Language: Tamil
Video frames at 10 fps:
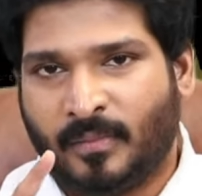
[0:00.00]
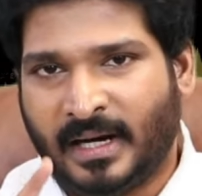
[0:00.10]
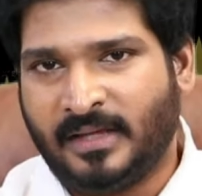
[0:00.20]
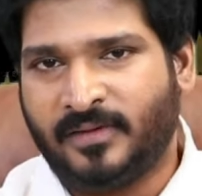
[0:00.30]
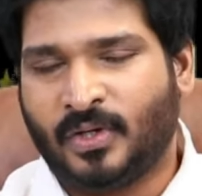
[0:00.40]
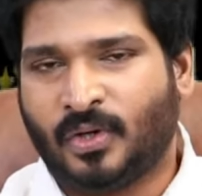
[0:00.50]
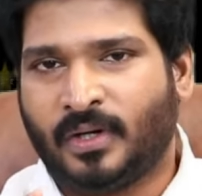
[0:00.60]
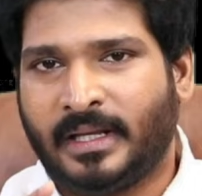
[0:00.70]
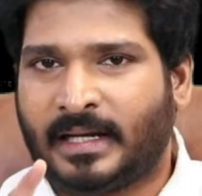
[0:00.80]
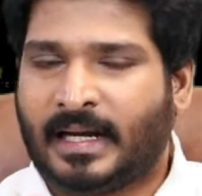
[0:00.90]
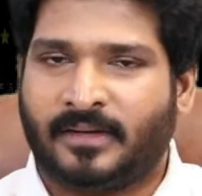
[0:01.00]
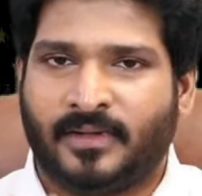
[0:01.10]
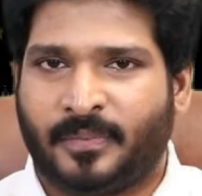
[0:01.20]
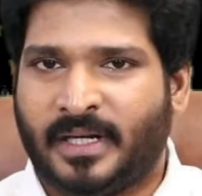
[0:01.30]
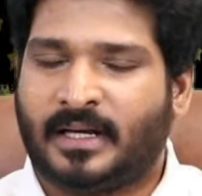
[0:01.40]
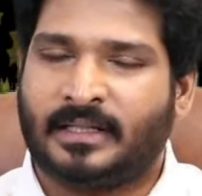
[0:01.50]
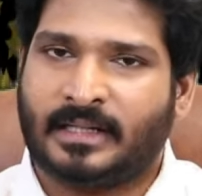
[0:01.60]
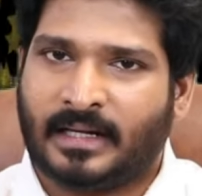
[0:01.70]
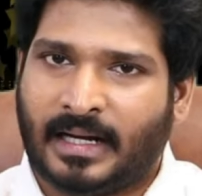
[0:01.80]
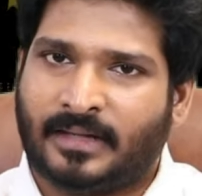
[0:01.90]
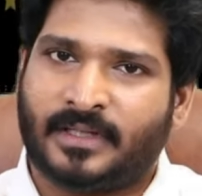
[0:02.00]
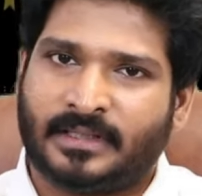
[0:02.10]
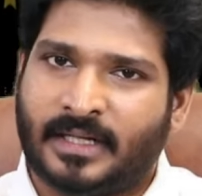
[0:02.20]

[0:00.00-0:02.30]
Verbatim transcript: மனைவியோ இல்லை கணவன் பெண்ணாக இருந்தீங்கன்னா கணவனை